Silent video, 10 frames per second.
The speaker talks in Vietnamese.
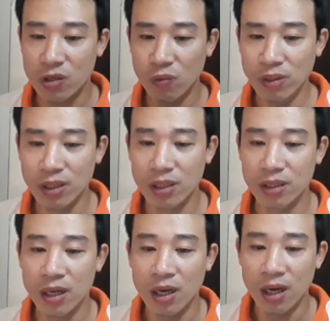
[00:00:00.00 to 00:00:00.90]
trúng thưởng,
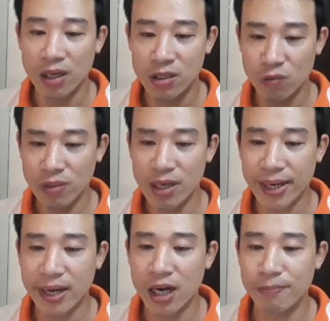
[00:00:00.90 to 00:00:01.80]
trúng được
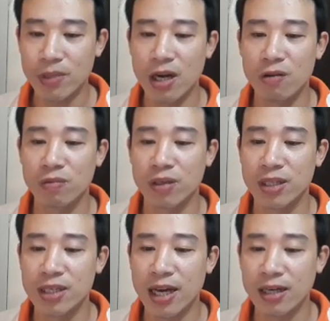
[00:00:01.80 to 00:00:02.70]
cái hợp đồng,
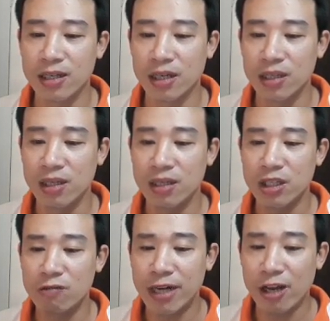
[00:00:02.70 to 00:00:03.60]
nhận được thưởng
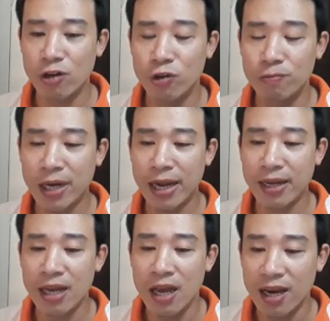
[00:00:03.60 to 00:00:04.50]
trong ngày hôm
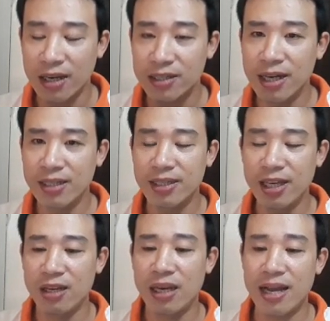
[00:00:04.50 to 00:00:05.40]
nay là rất
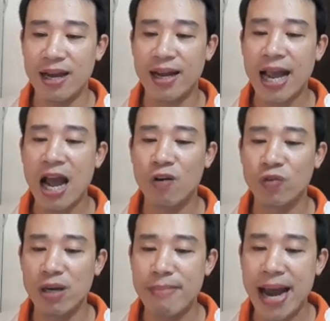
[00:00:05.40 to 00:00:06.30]
chi là cao
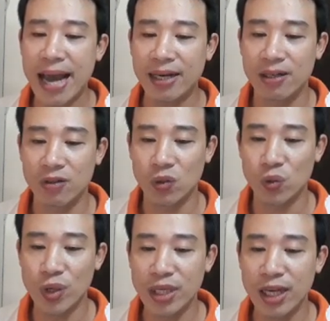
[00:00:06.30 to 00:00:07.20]
với bạn.
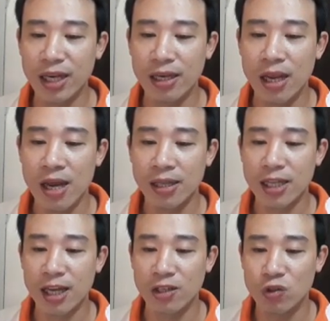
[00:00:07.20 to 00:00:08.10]
Tuy nhiên,
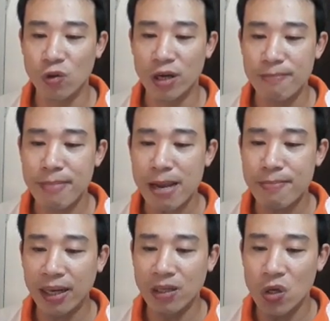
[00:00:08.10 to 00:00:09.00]
tiền do cái may
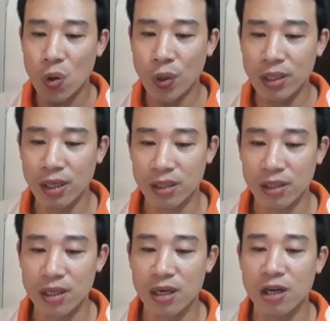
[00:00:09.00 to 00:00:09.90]
mắn có được
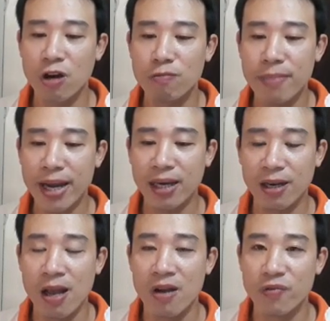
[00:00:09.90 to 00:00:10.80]
thường không bền,
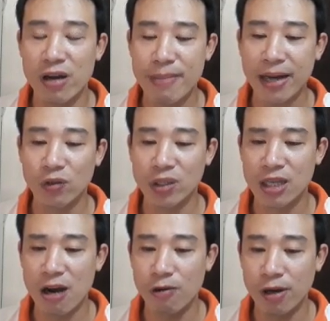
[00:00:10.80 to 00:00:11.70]
và bạn tự
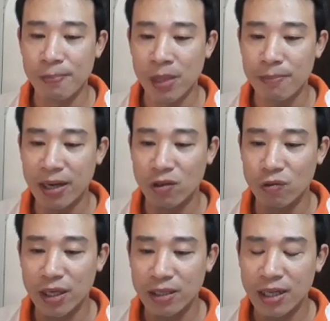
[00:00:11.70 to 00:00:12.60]
giàu, bạn
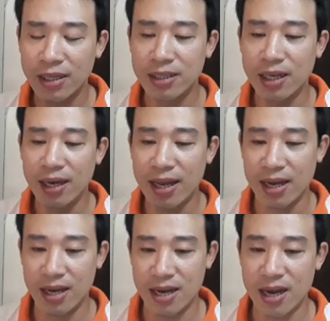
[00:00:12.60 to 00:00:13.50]
cũng nên rất chi là
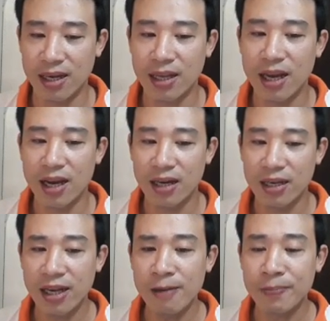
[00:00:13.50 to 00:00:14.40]
cẩn thận
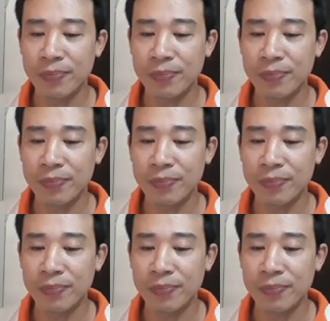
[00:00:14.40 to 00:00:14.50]
nhé.